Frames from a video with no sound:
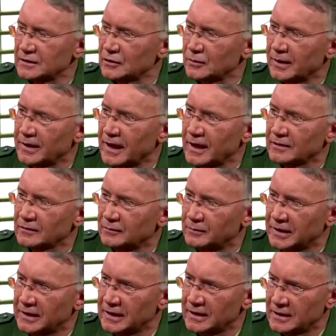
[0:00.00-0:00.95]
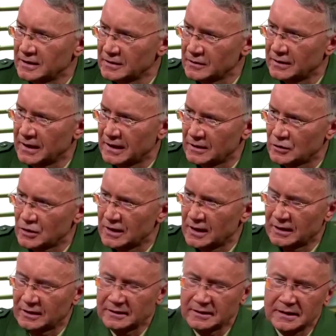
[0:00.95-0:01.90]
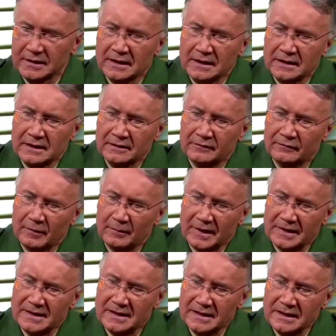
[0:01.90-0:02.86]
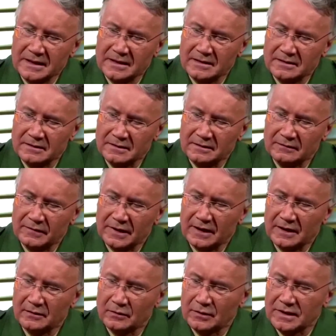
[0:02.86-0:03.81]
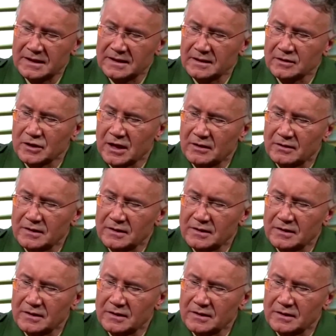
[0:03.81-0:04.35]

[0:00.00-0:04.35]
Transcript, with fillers: sich über Nacht und begehen dann so einen Anschlag. Wenn man sieht, äh, wie er logistisch